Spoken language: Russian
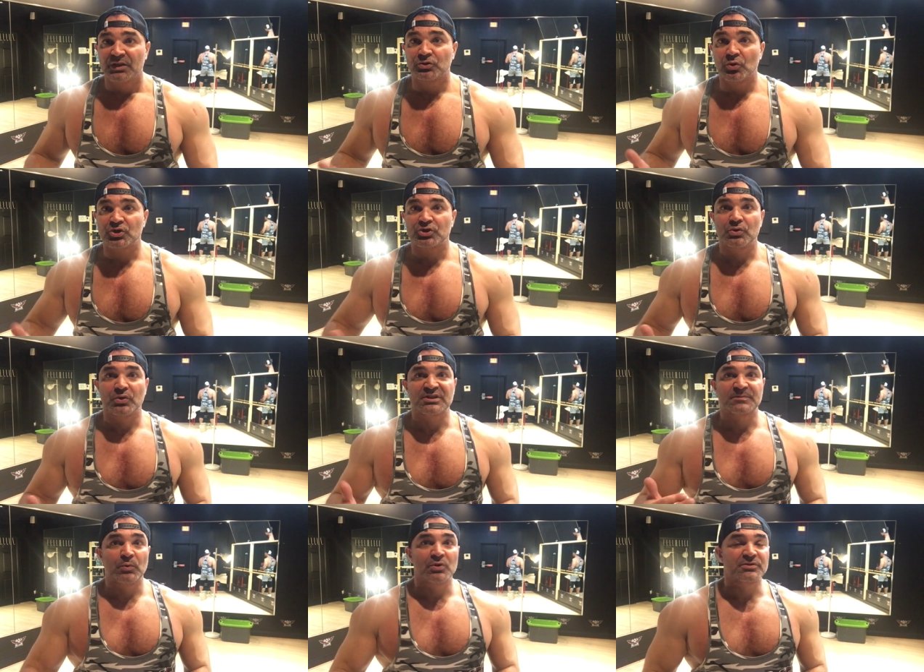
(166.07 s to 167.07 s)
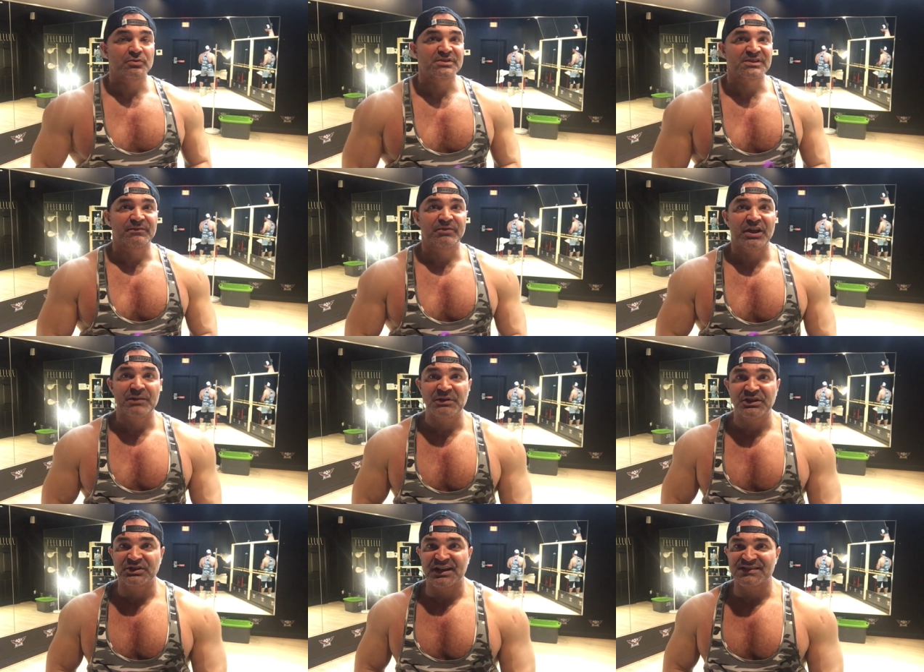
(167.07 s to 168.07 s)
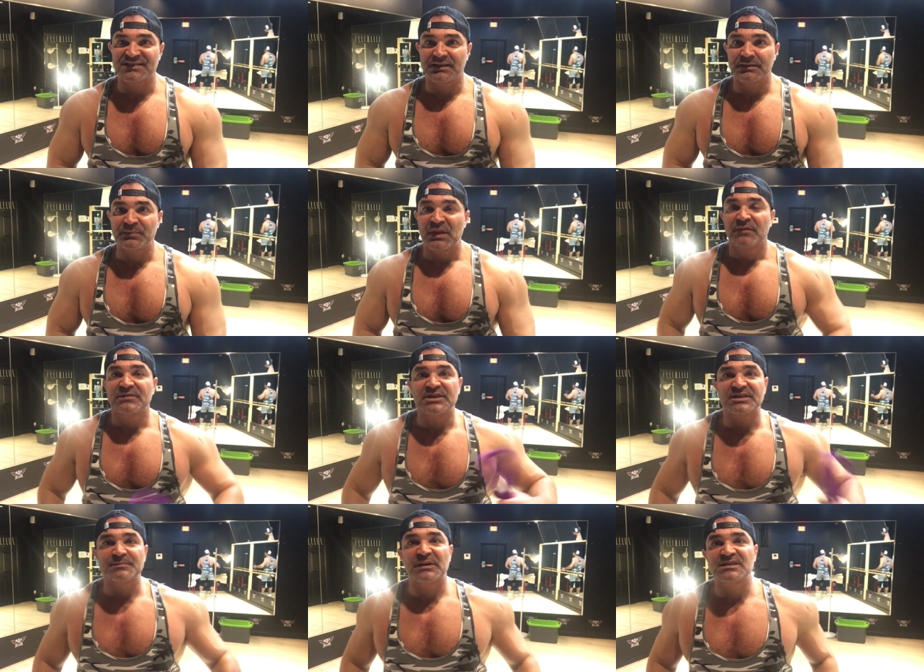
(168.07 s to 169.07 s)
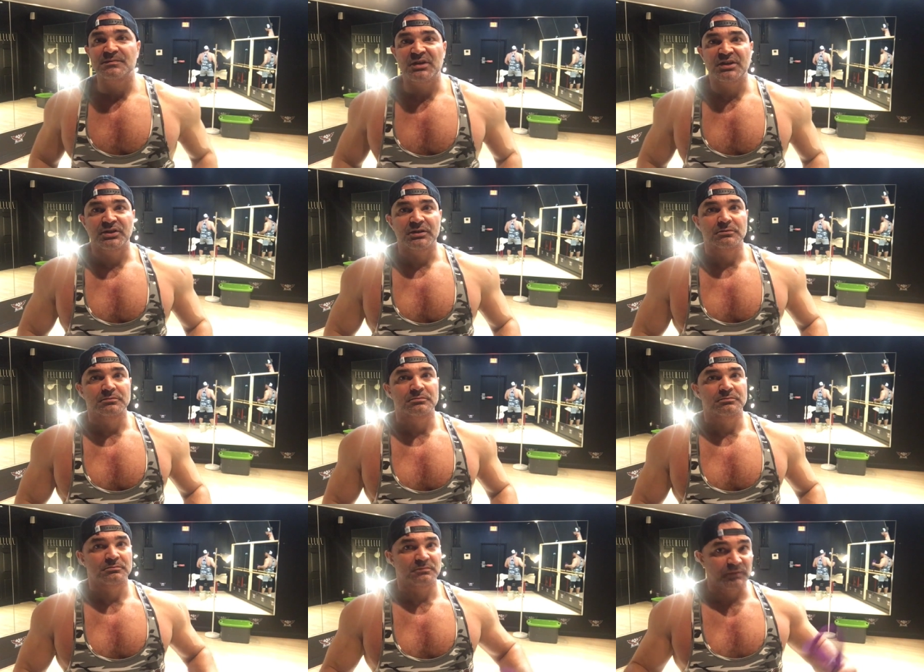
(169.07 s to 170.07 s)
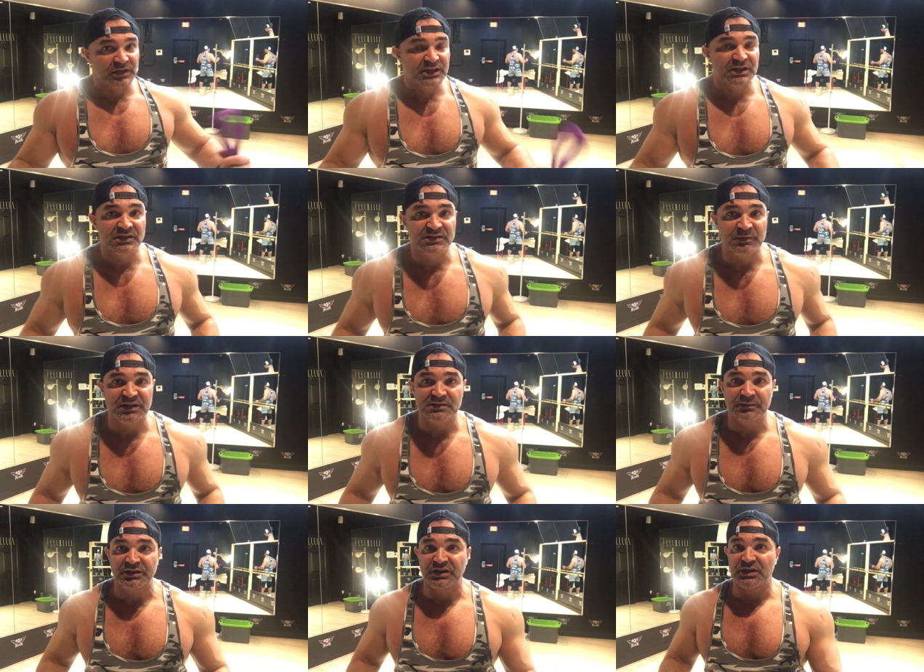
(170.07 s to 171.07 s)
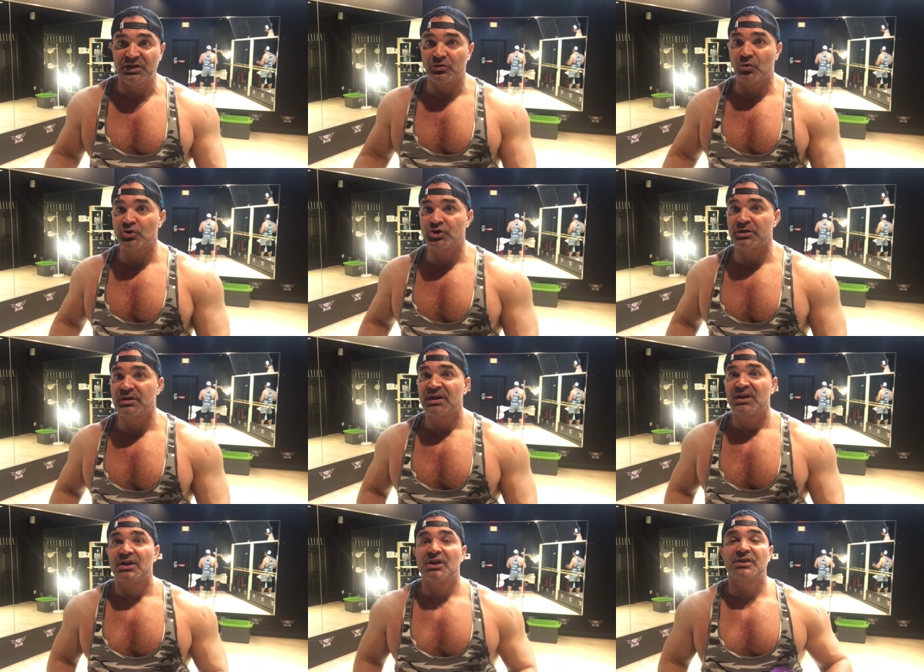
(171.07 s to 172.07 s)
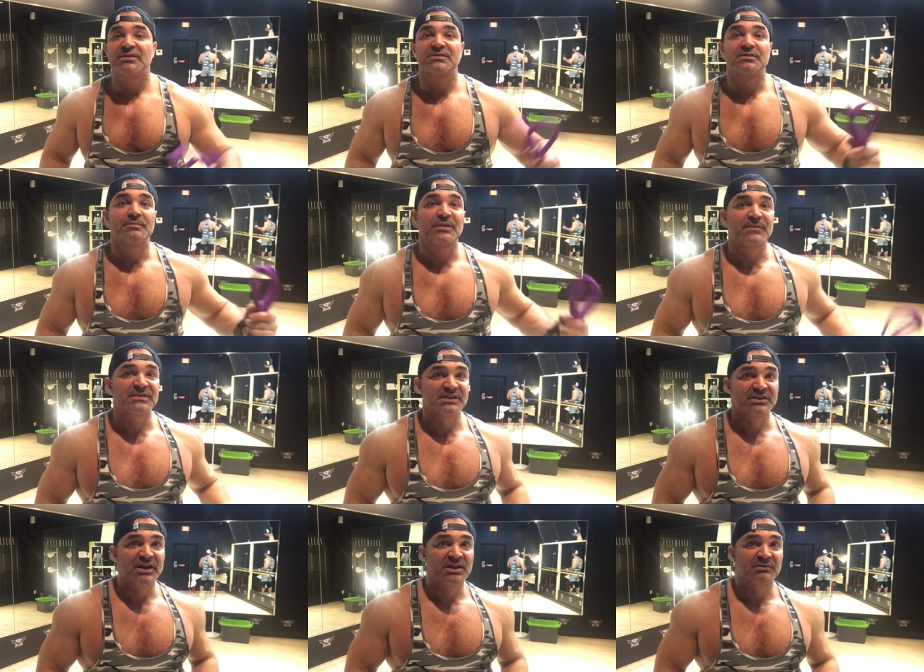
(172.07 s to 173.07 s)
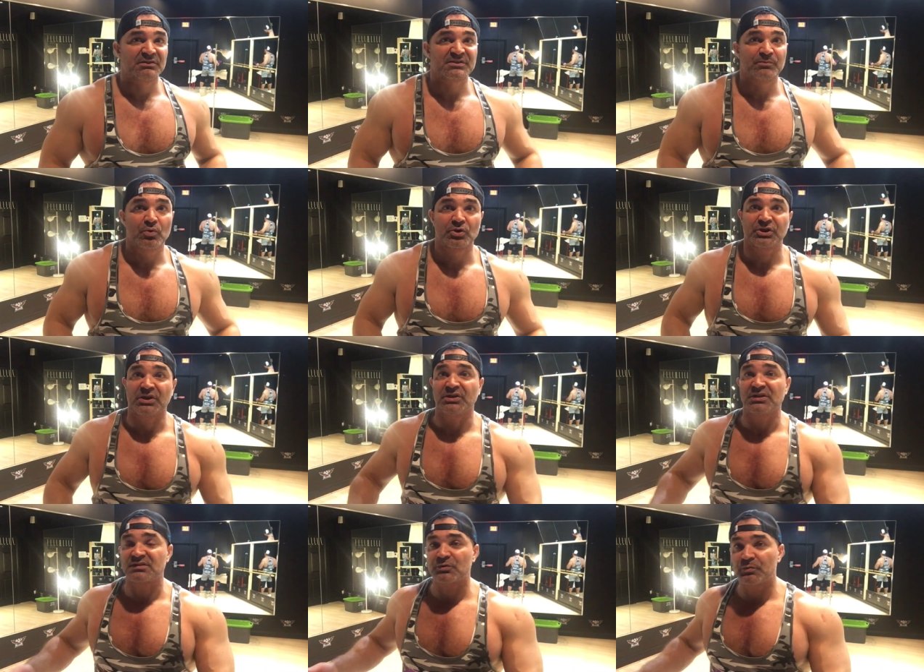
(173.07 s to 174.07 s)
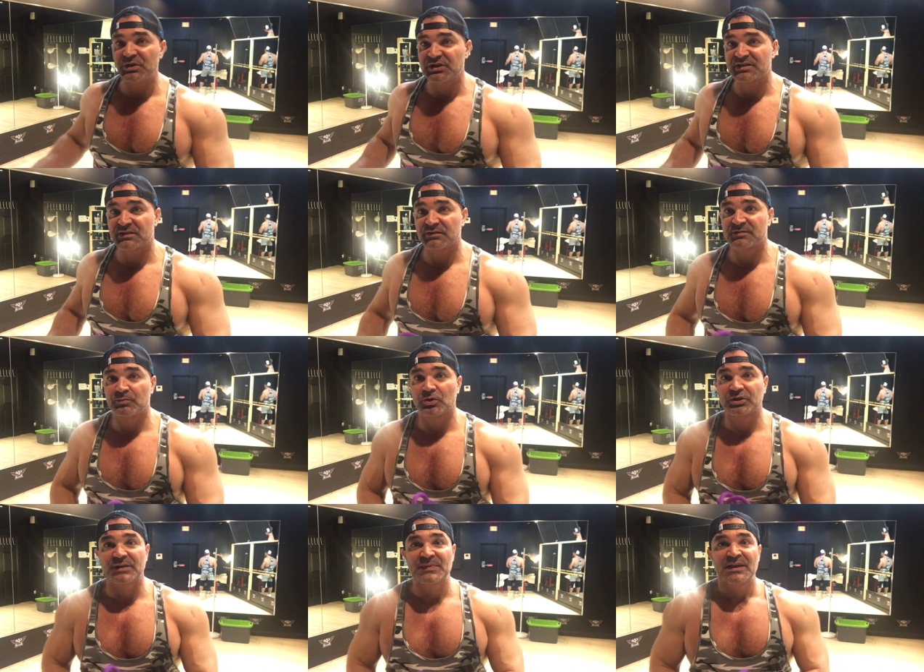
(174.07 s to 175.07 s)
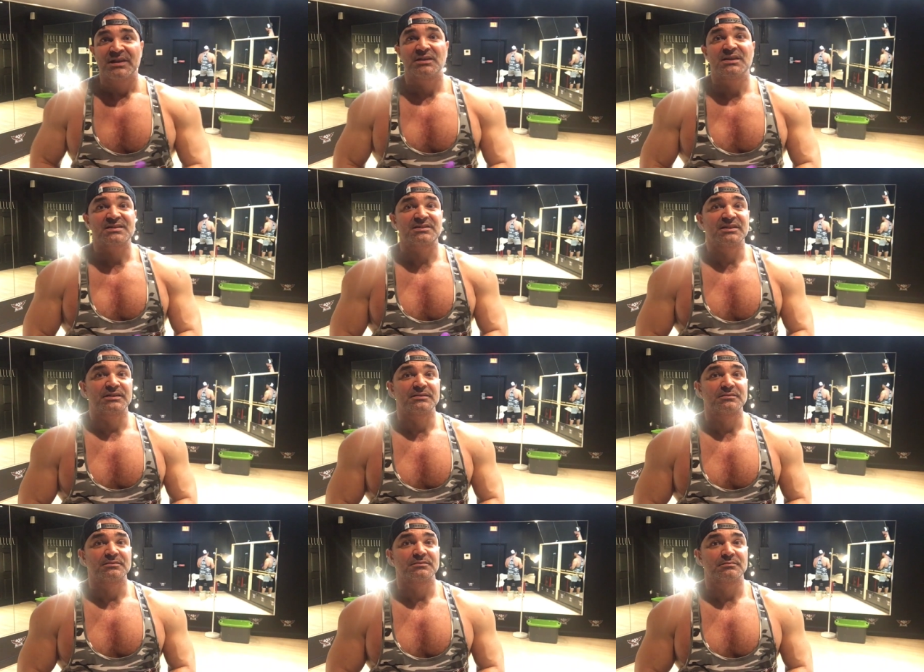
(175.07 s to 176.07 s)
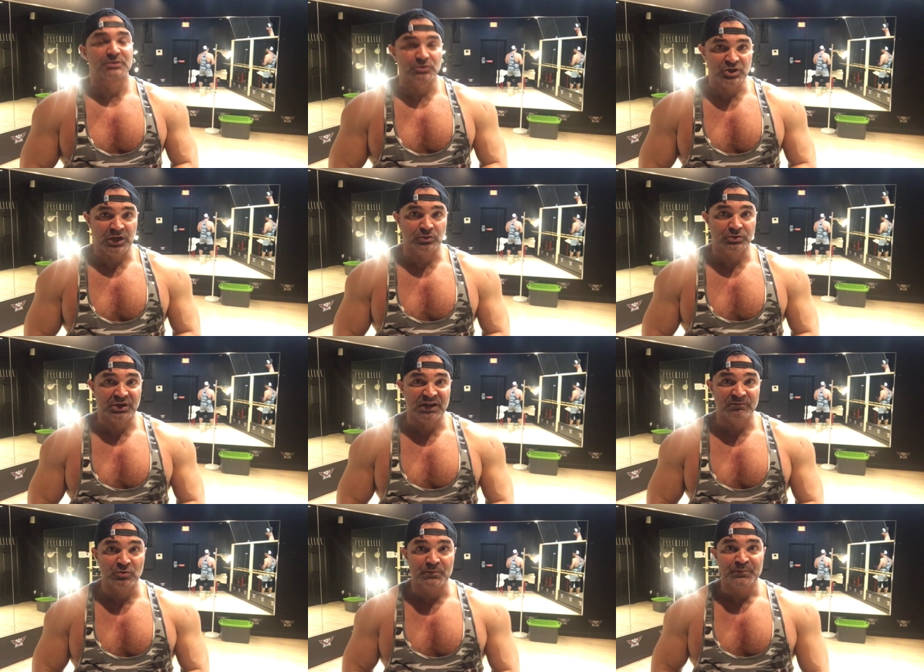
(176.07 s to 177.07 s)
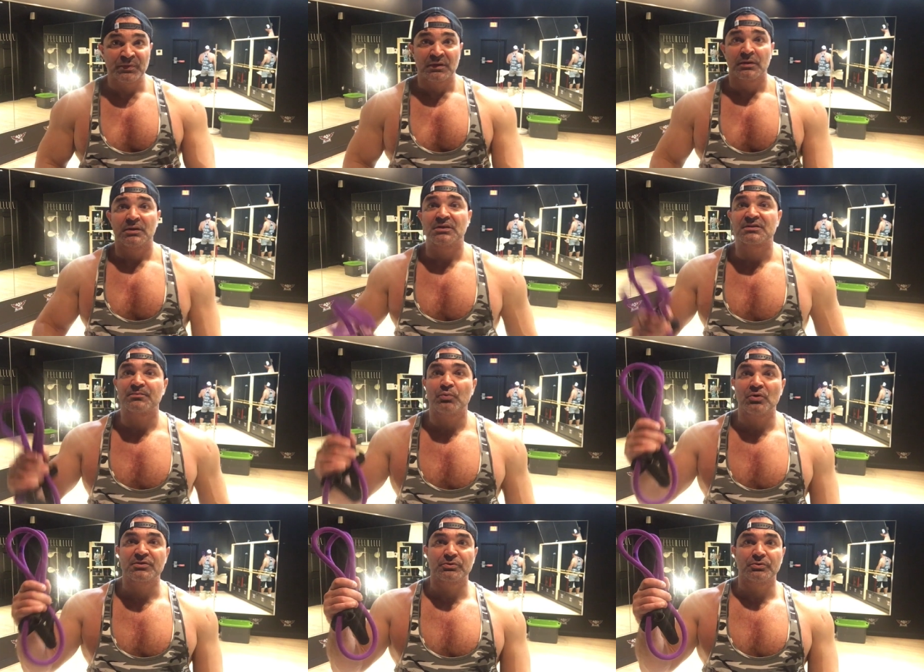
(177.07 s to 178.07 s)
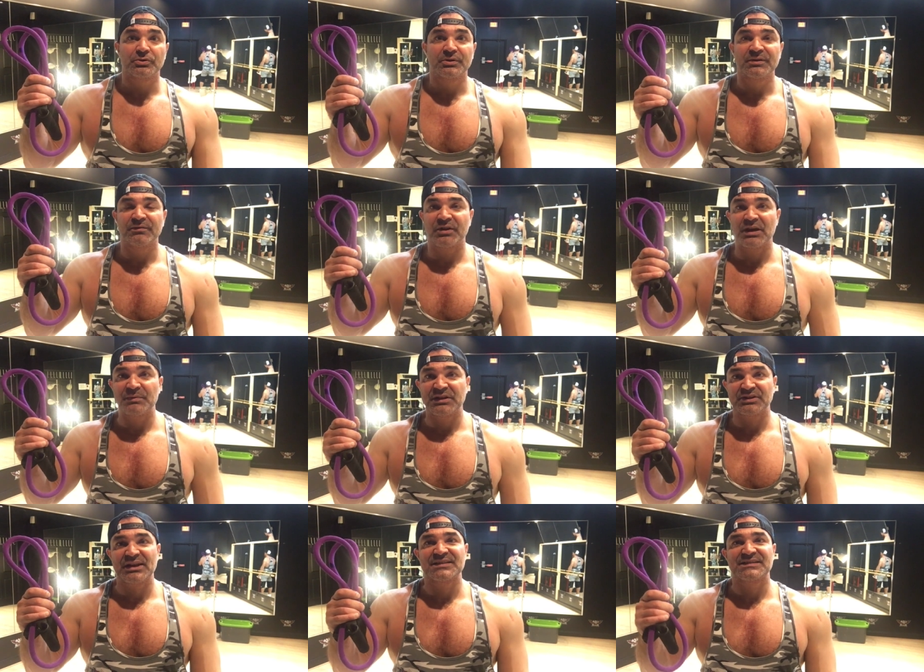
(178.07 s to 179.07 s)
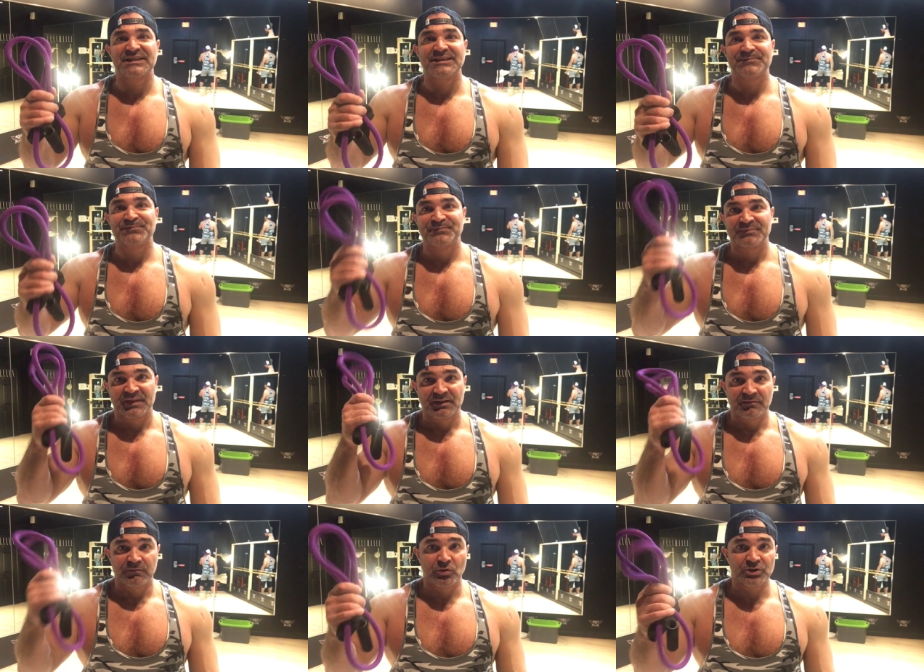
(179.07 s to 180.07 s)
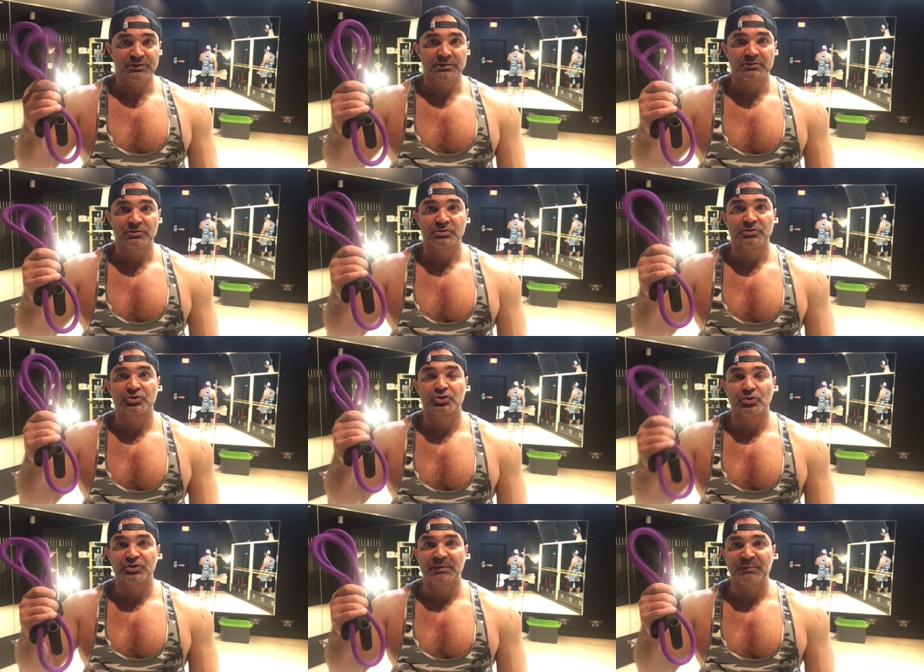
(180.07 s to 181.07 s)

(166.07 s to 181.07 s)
То, что используется в реабилитации. Все спортсмены, великие спортсмены и не очень, из профессионального спорта и из любительского спорта, если получают травму, используют в реабилитации вот что-то